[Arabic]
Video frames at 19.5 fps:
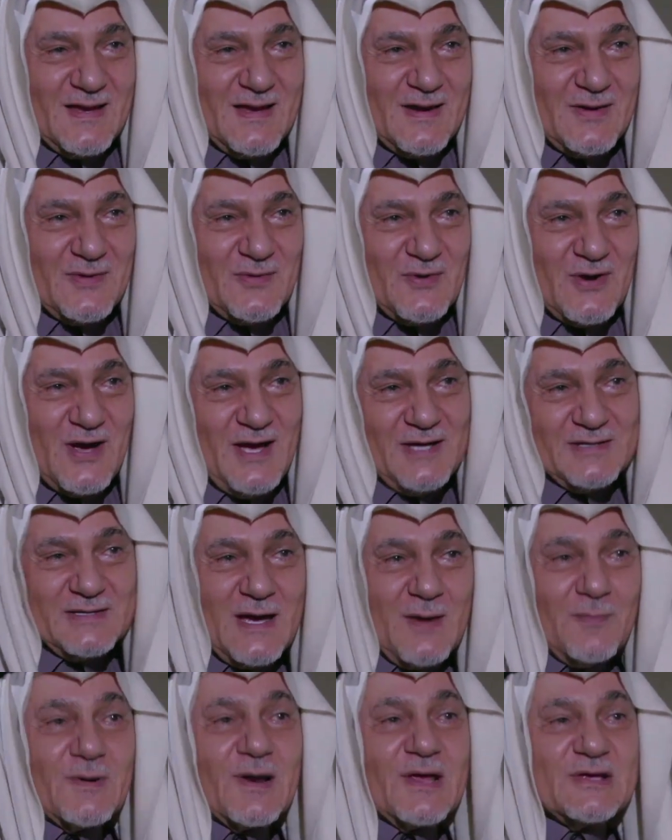انه احد
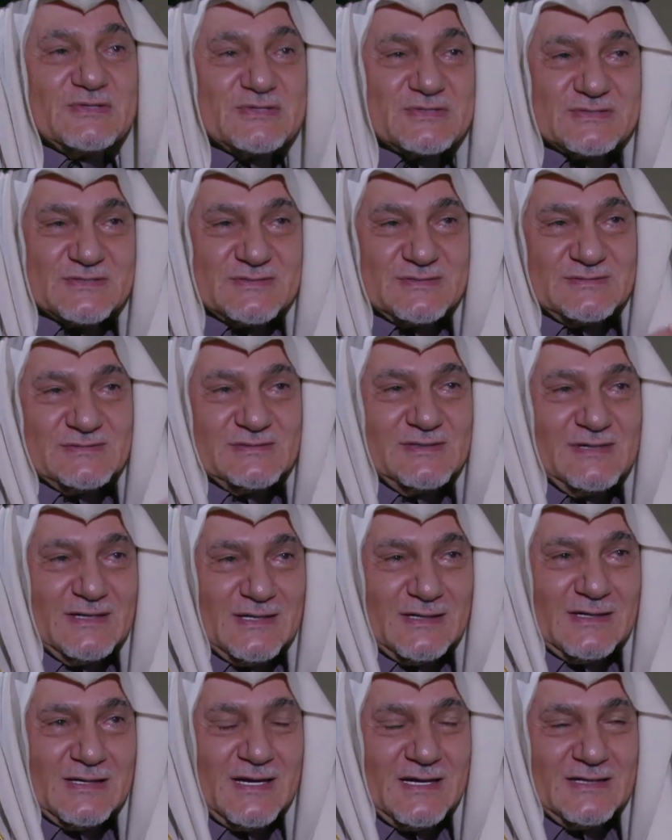ابرز
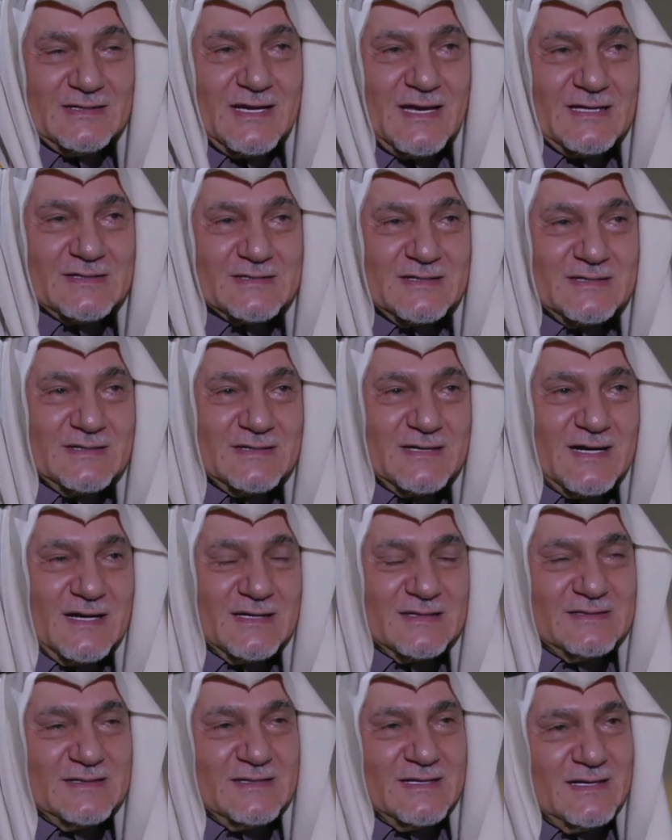القيادات
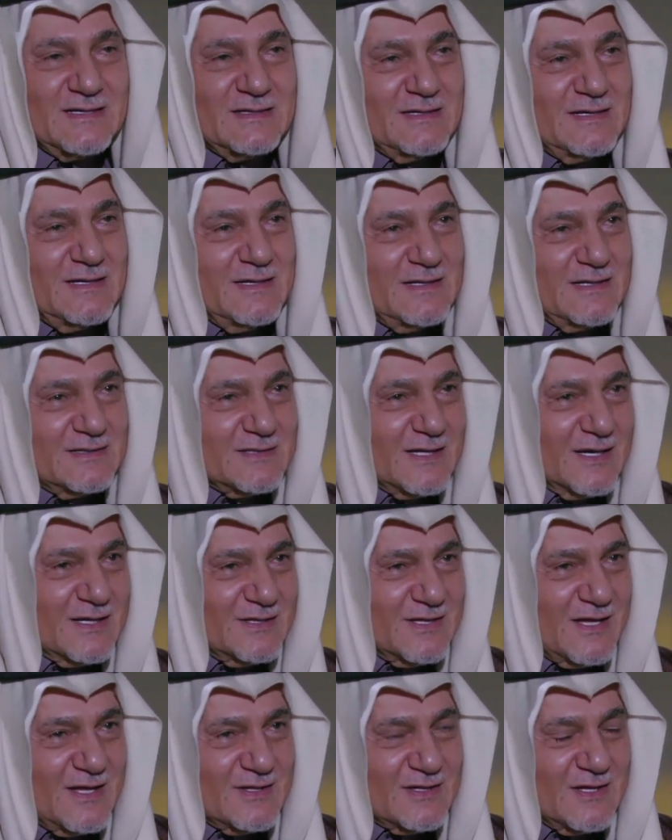العراقيه
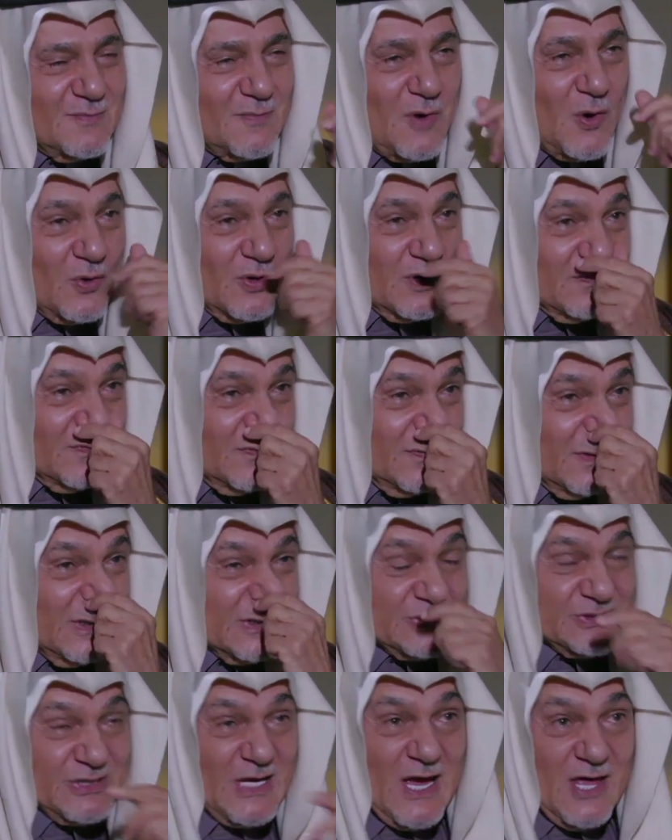يتخذ هذا الموقف
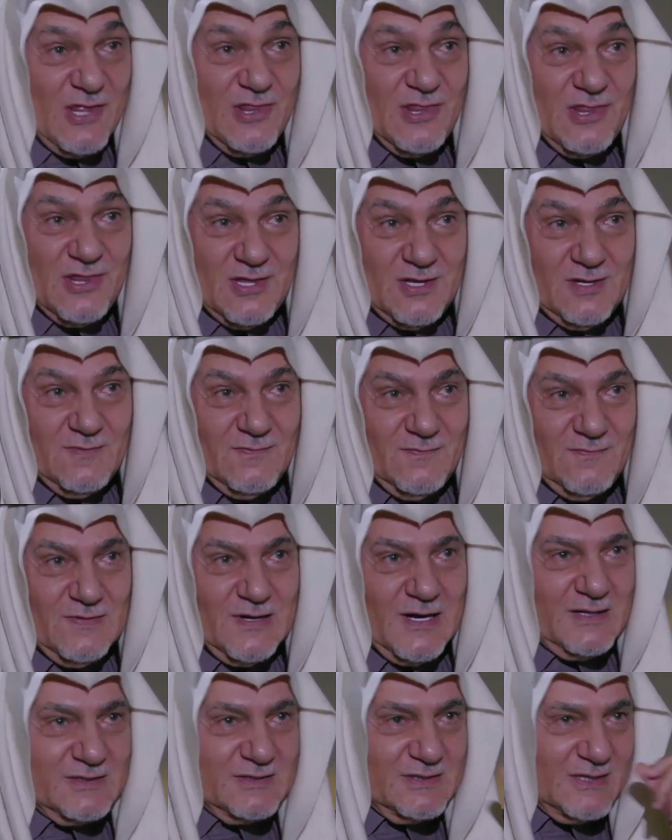الشاذ
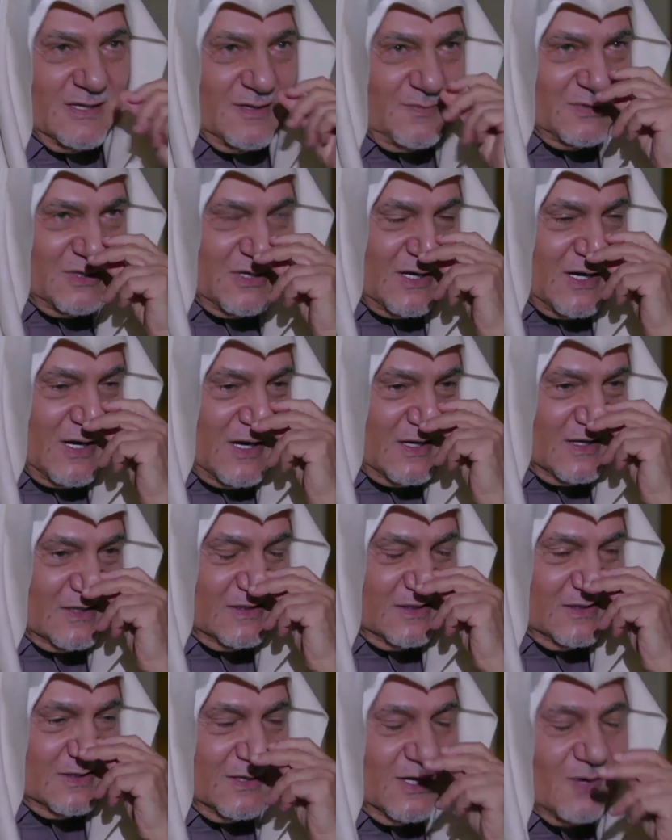الحقيقه من الاخرين.